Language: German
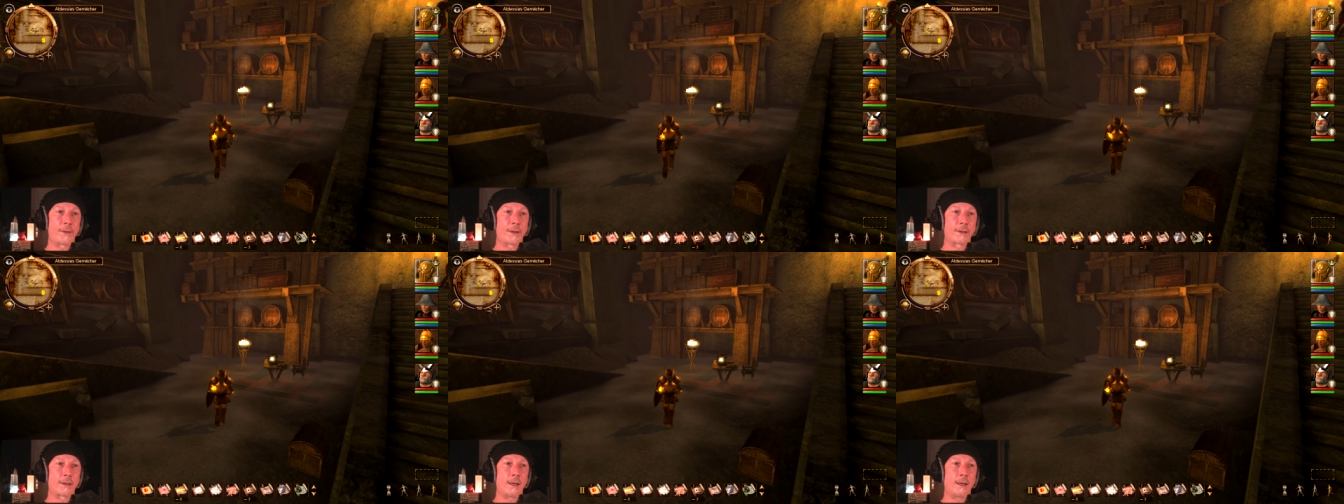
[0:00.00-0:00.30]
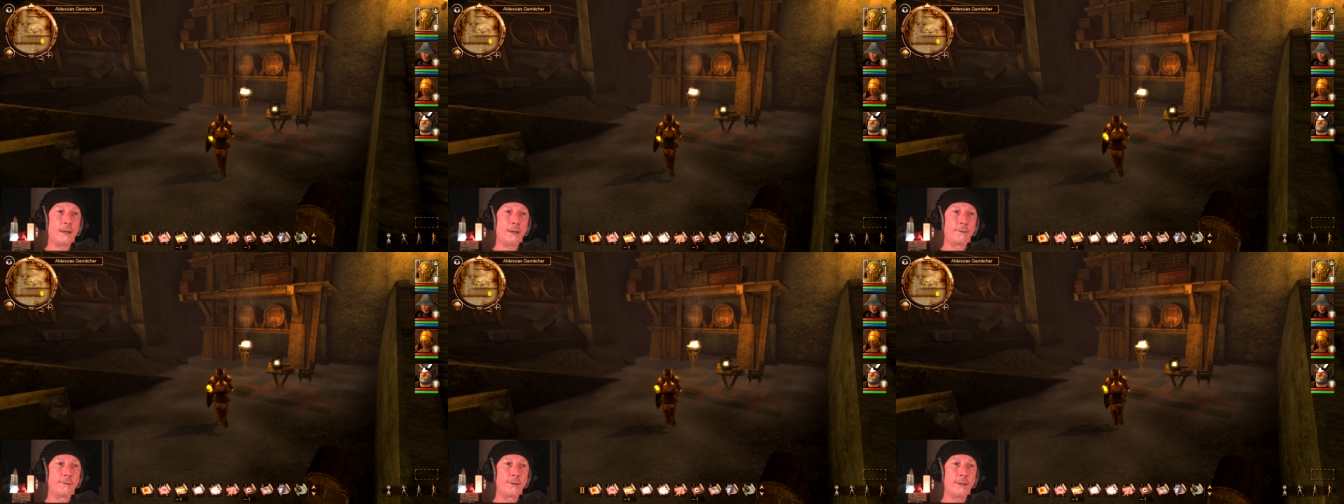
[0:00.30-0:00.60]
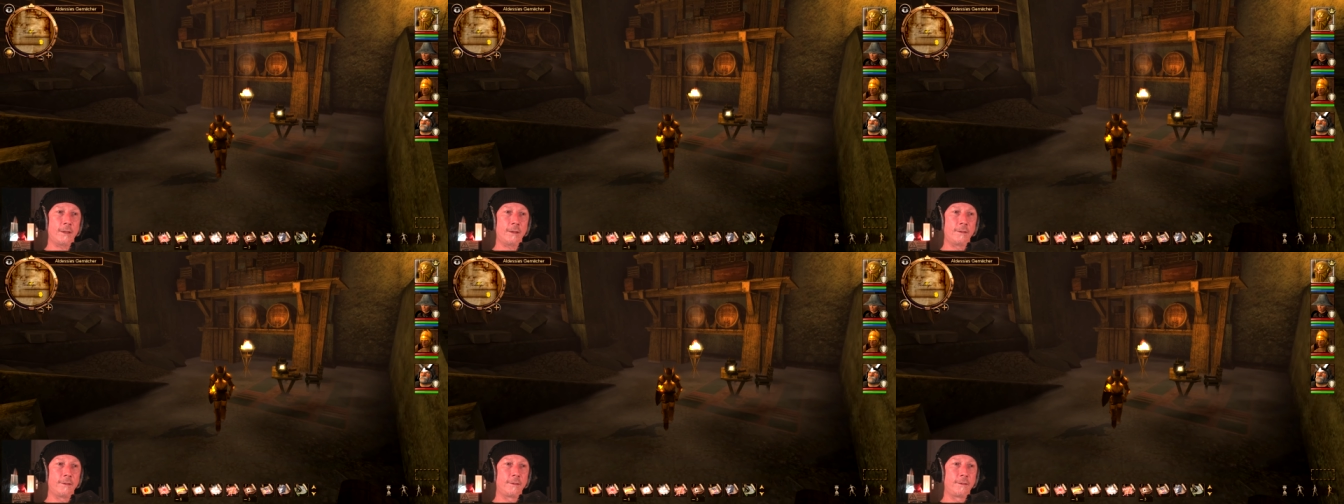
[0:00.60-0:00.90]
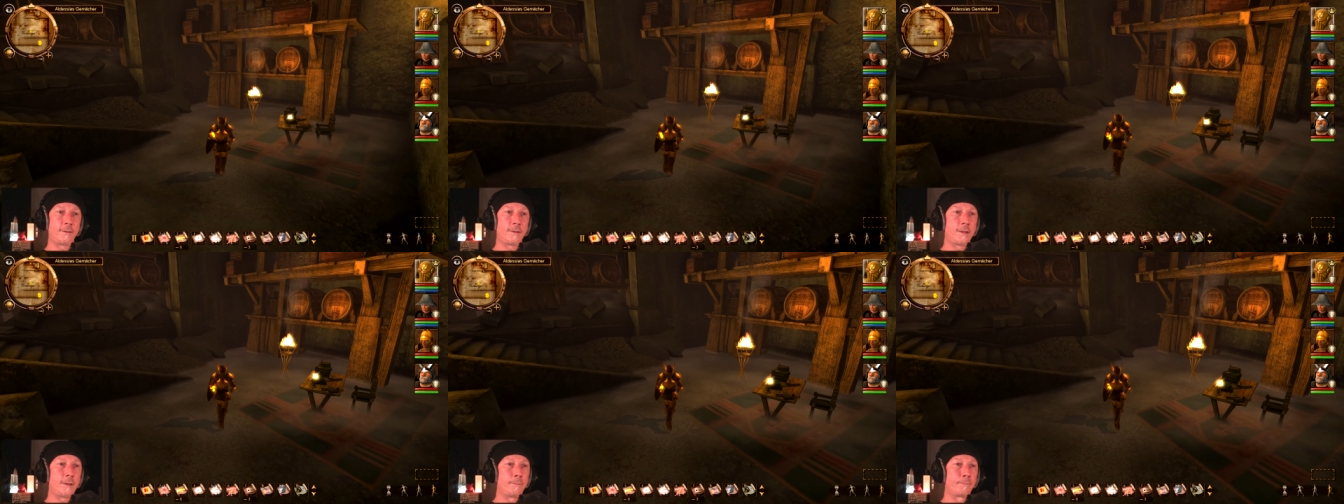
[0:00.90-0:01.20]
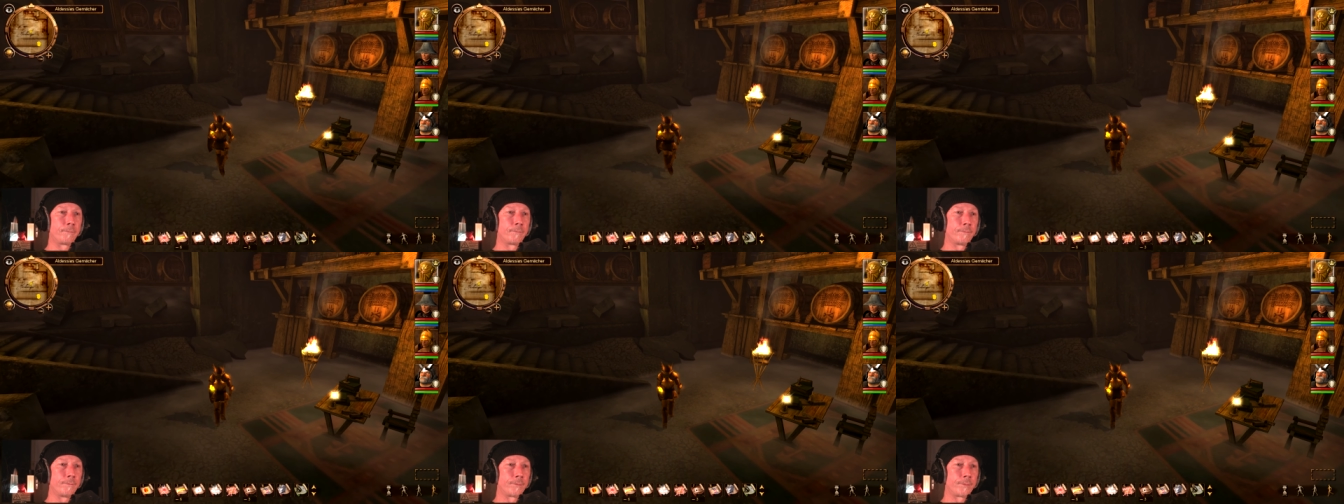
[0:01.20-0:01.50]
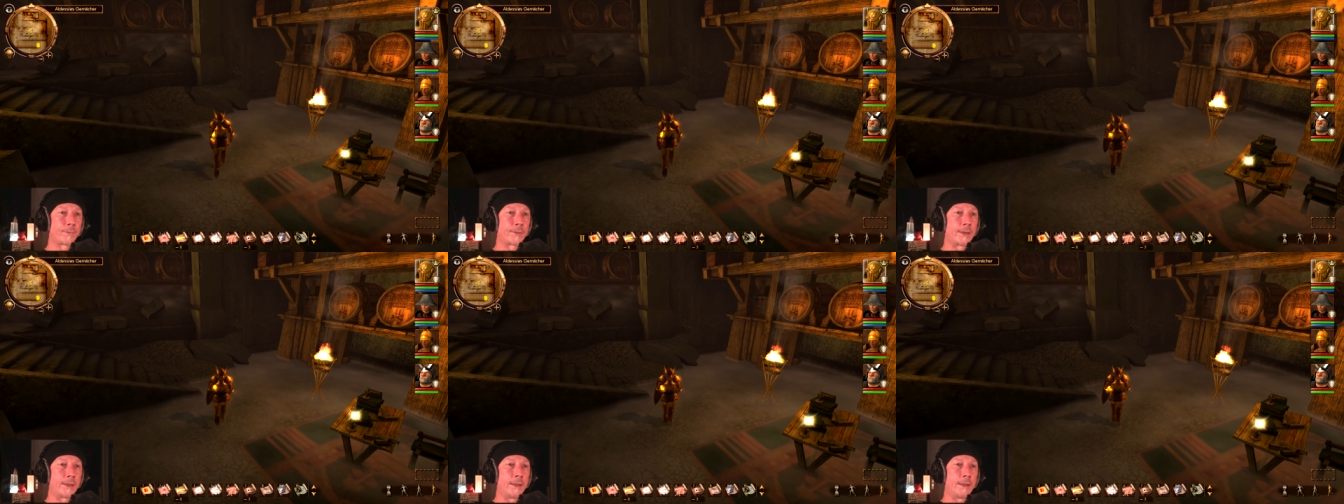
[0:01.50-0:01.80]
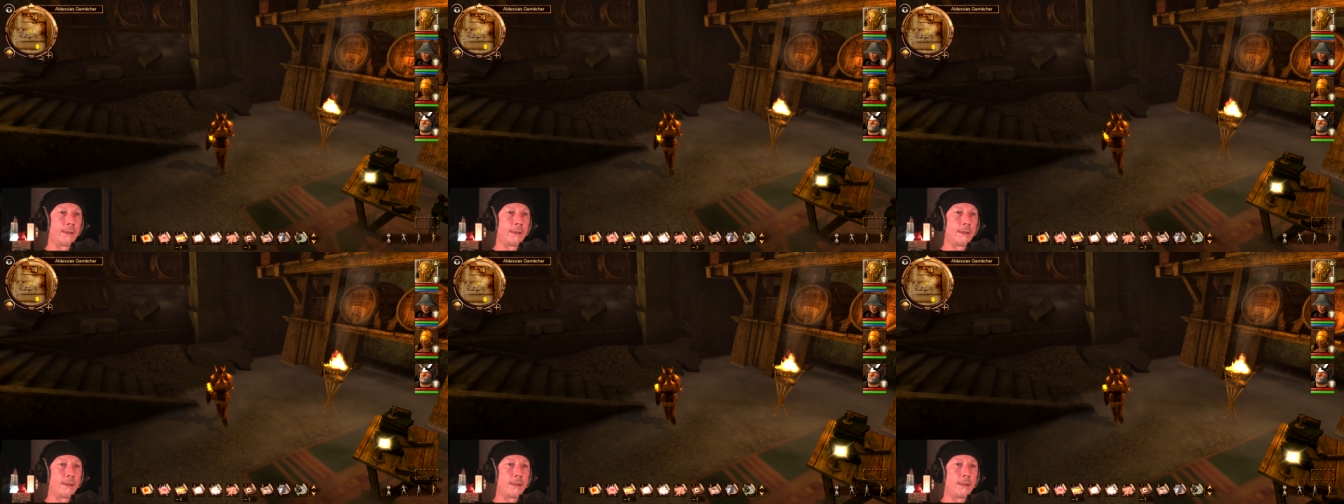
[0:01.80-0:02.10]
Danach werden sie
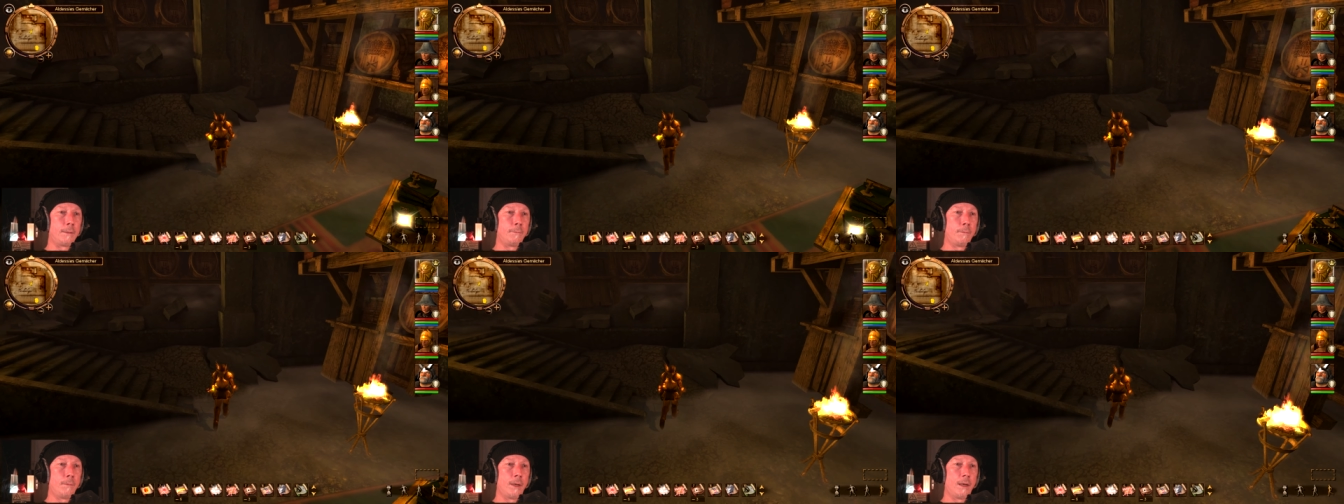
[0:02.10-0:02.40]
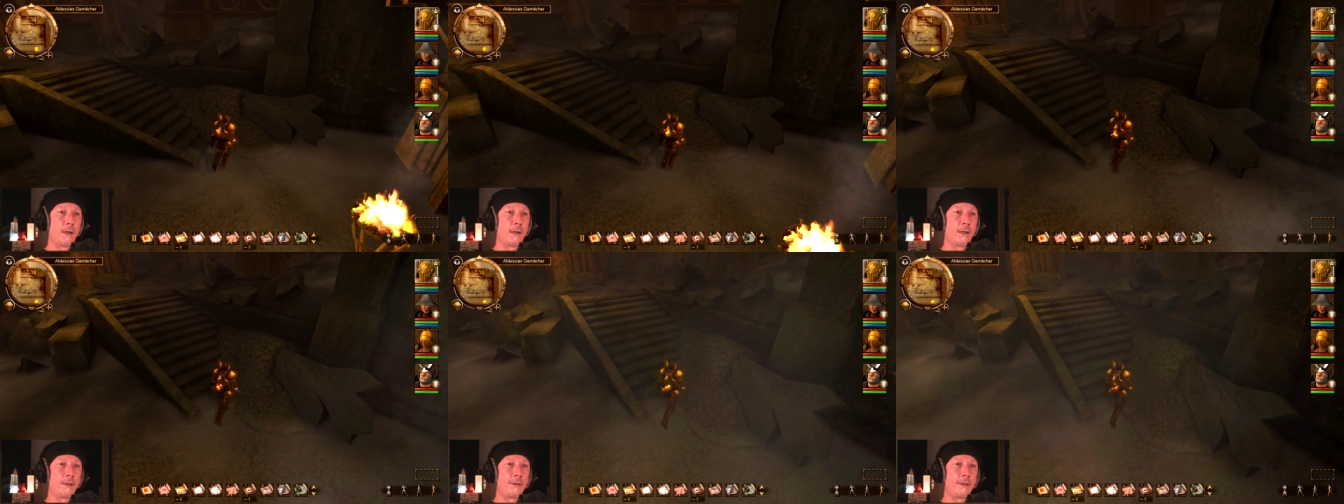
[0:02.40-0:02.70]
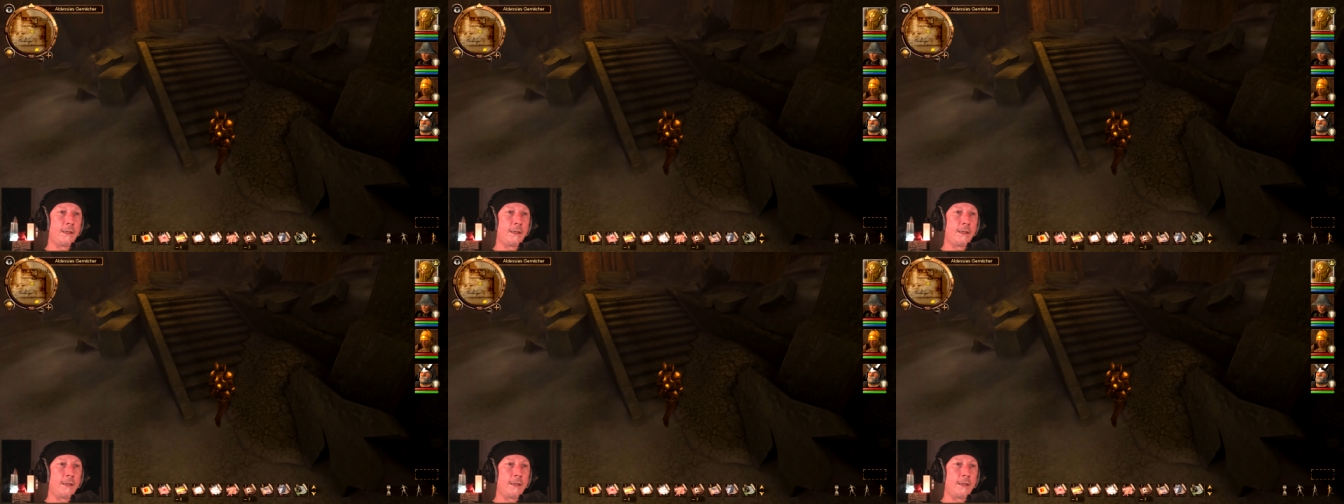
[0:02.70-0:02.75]
im äh,